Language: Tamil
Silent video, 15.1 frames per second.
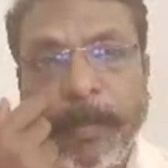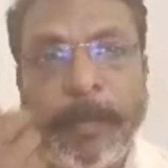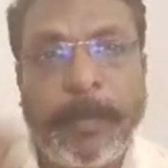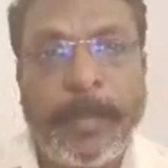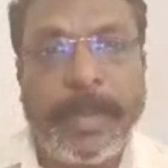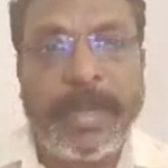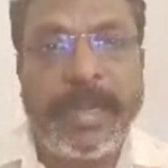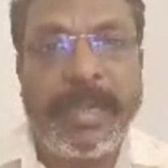
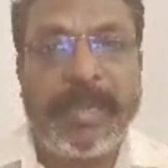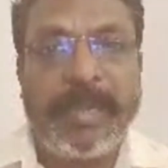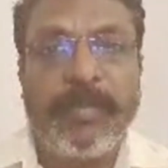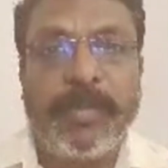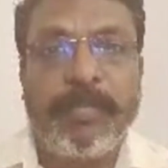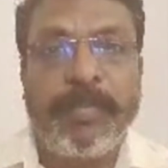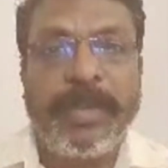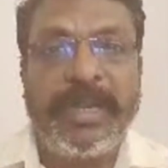பகல்
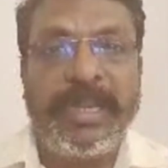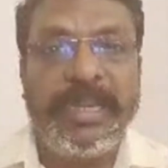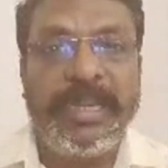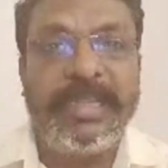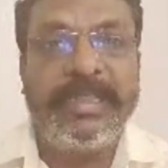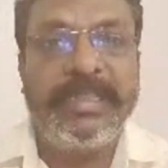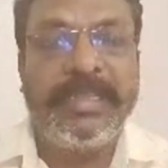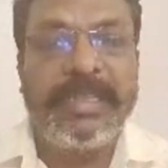முற்பகலில்
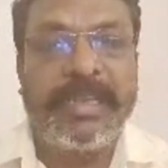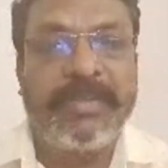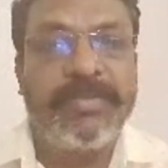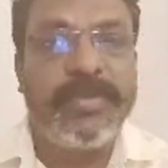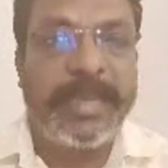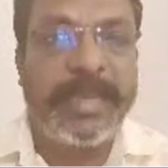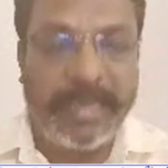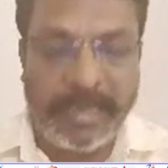இருந்து இரவு
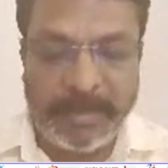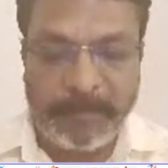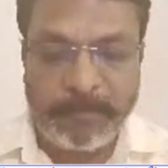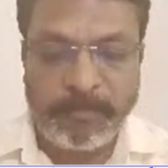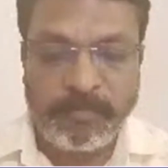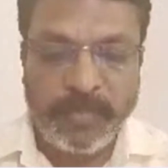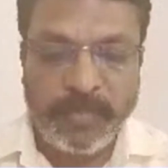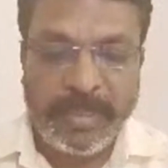வரையில்
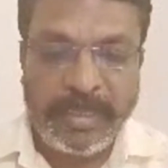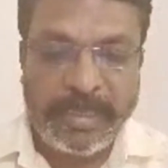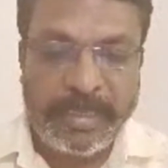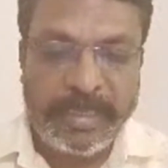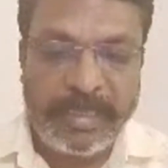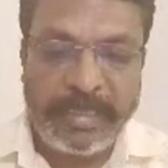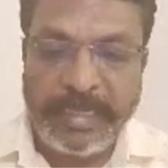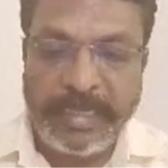
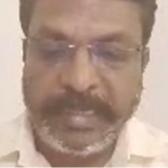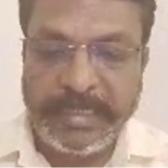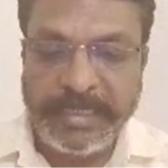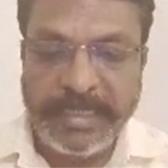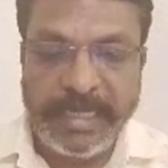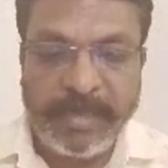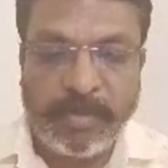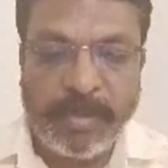இந்த
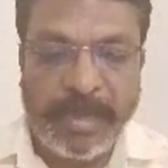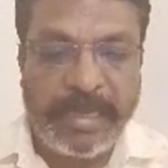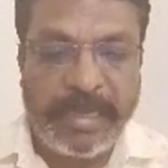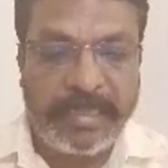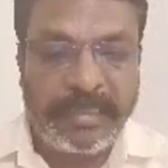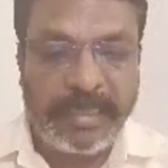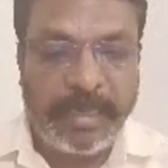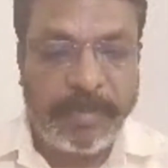நிகழ்ச்சிகளில் ஒரே
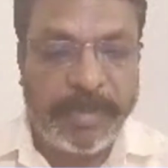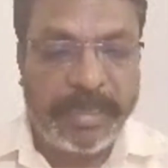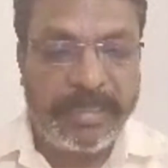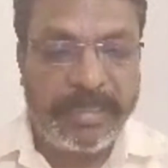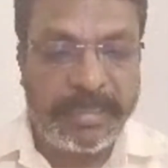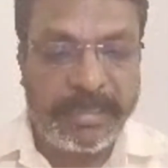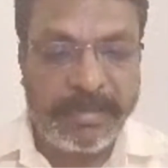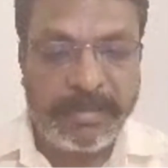இடத்தில்
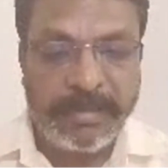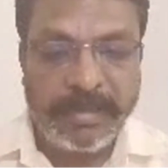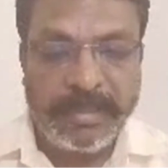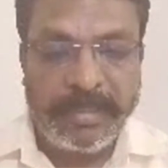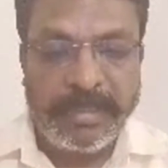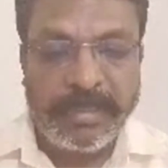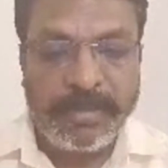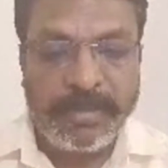அமர்ந்து
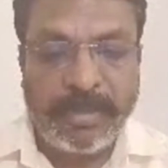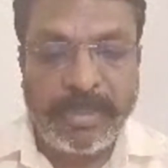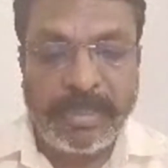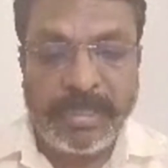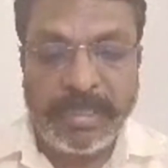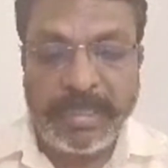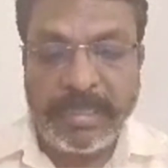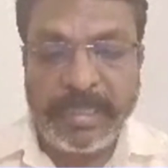
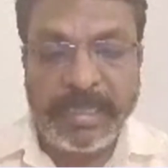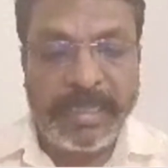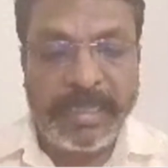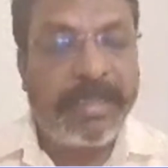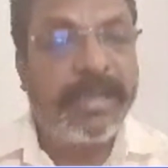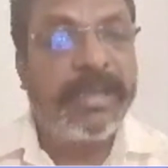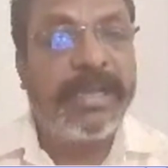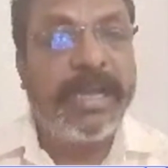இந்த
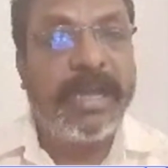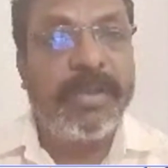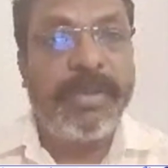காணொலி